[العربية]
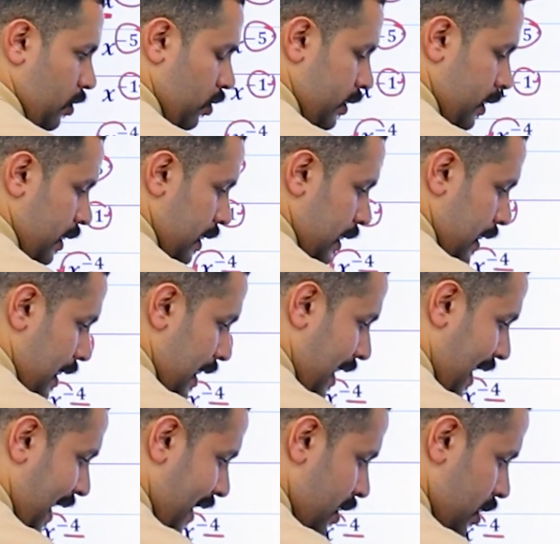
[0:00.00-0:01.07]
هون
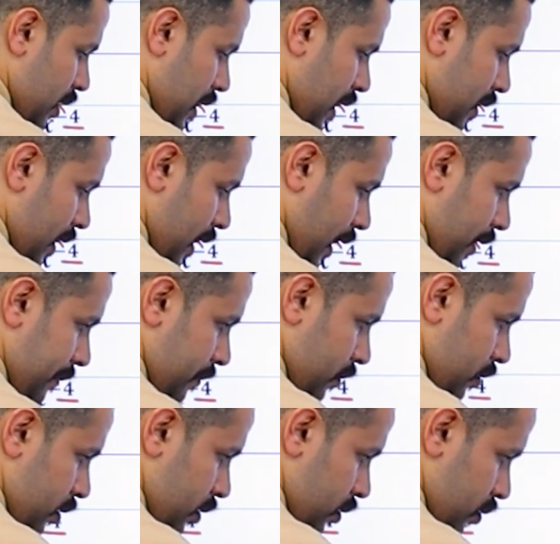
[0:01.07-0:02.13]
هاي هذا رقم
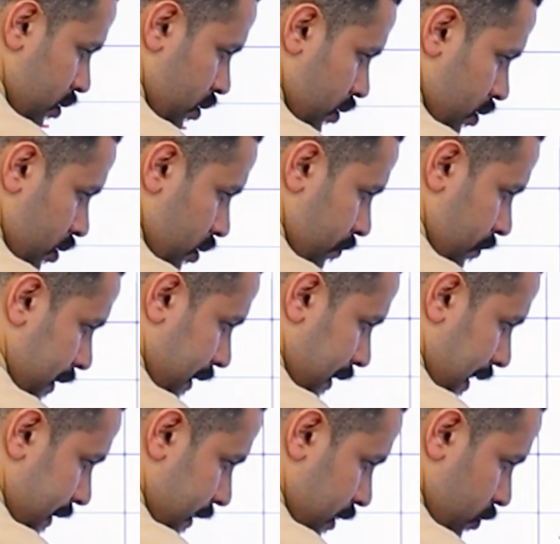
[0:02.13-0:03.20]

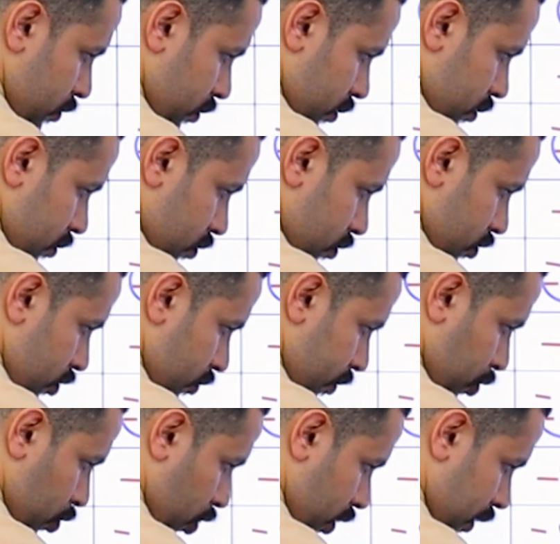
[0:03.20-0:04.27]
بتنزله
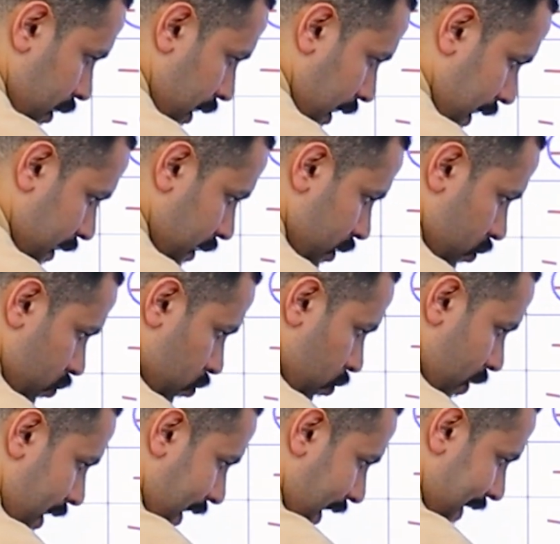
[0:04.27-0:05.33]
وبتحط خط
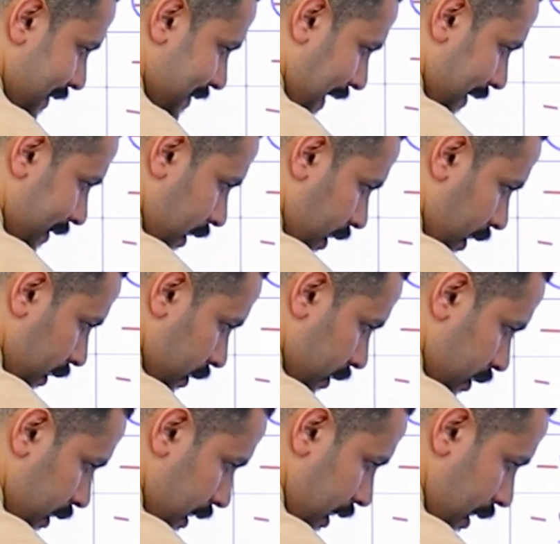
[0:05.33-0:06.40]
وهاي تحت
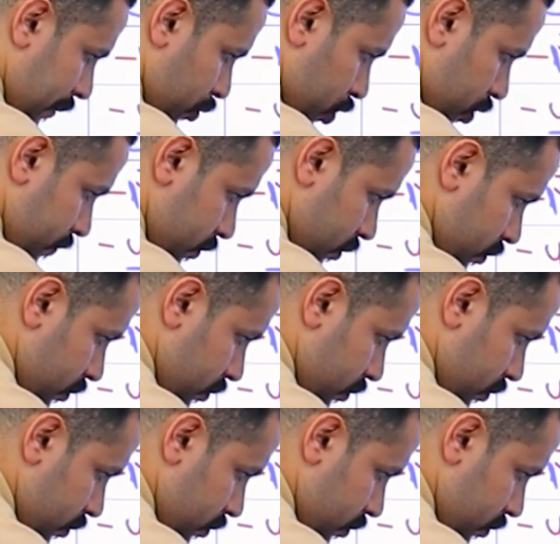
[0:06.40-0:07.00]
الخط خليها موجب